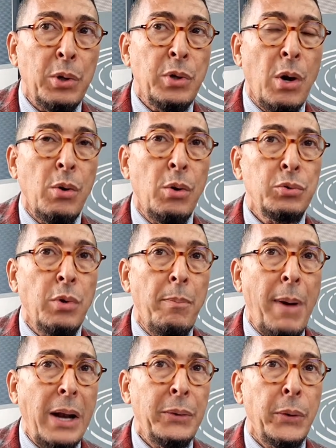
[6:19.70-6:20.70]
important quand
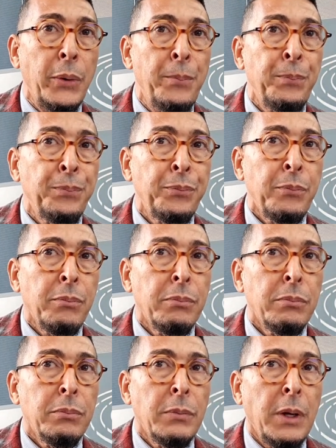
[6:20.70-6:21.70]
on parle de...
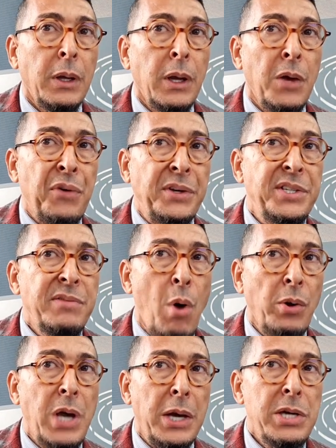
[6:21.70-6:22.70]

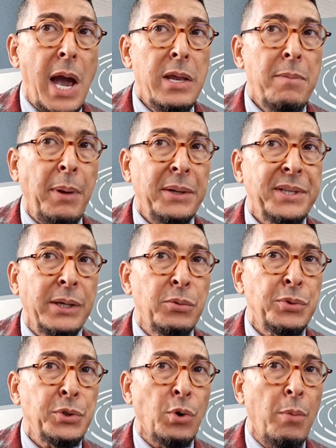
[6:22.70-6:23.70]
Effectivement, il y a une
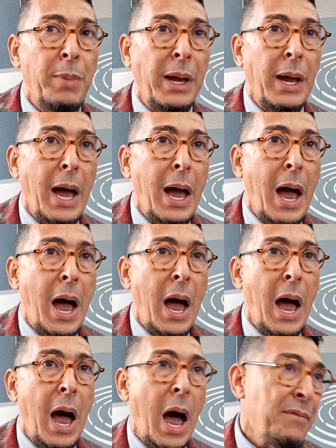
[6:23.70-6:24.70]
persécution, mais
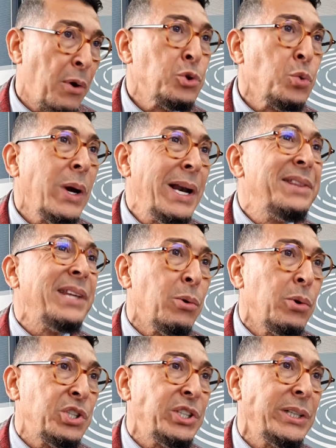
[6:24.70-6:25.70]
avant tout, elle est
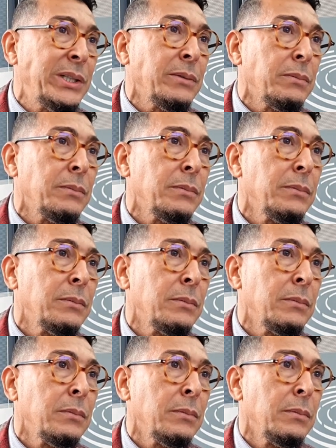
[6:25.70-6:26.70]
théologique.
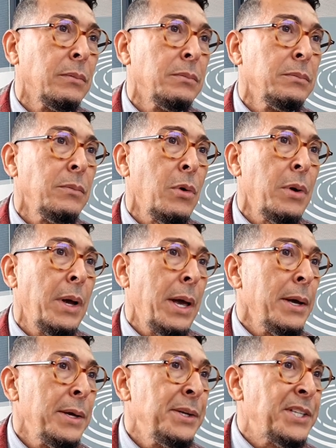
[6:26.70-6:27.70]
Oui.
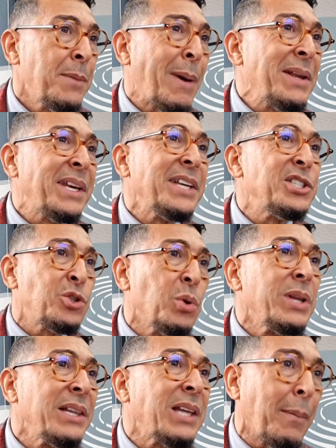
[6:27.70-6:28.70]
Ce n'est pas une
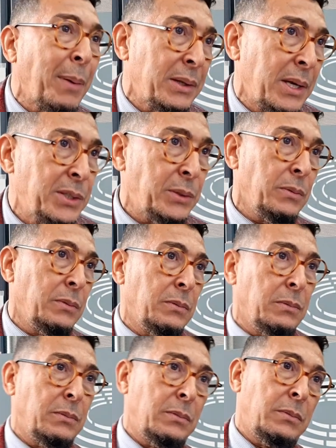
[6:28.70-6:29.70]
question d'interprétation,
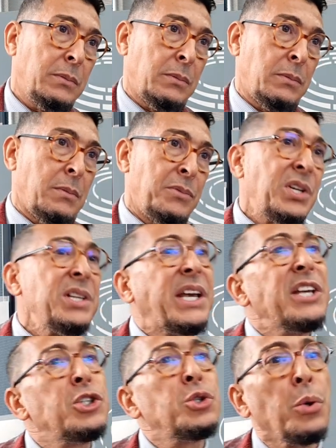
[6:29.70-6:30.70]
c'est
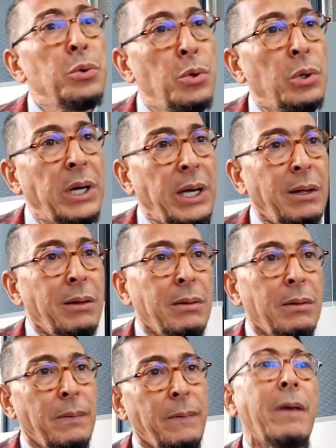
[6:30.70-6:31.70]
une question de degré.
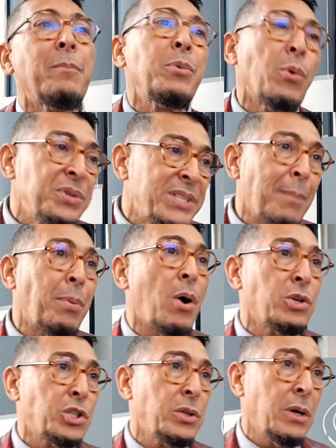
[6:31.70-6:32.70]
Et plus on
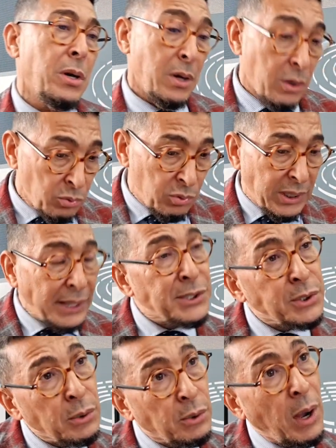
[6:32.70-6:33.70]
s'approche des
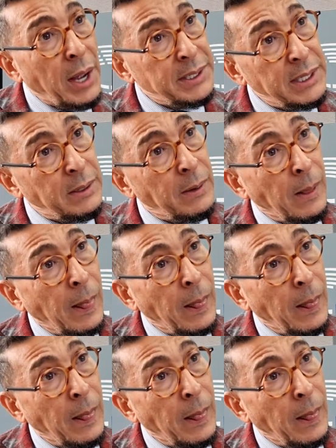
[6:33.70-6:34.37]
texte coranique,